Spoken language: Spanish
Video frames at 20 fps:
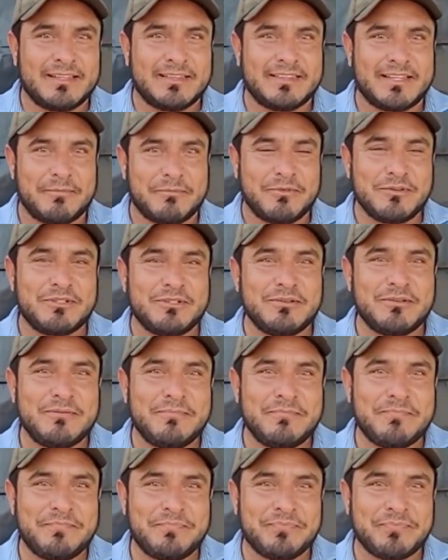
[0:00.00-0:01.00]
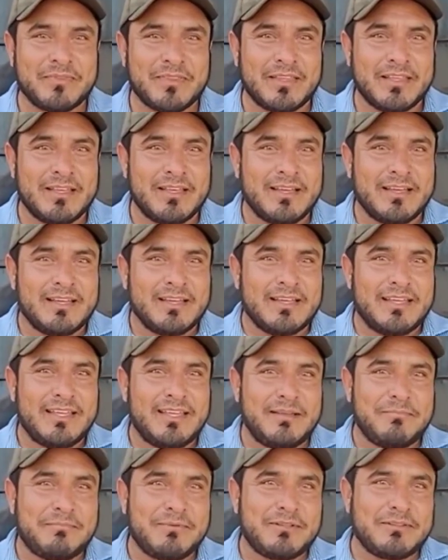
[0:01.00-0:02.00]
de mucho
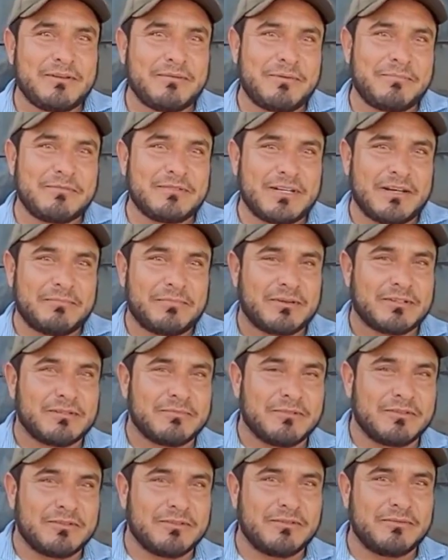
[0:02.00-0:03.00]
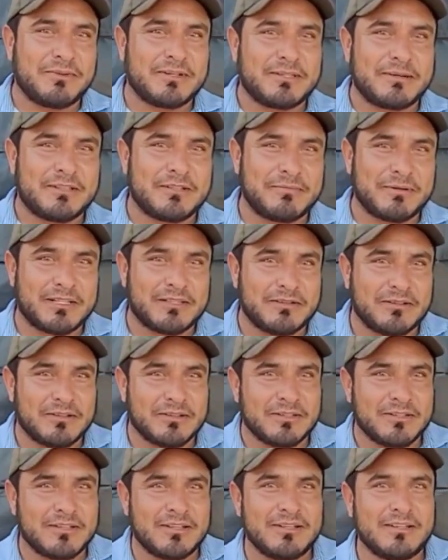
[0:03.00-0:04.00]
y pues nos vemos en el próximo. Un fuerte abrazo para
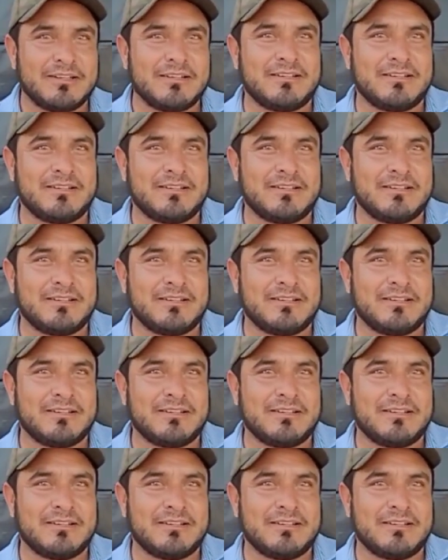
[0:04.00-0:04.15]
todos.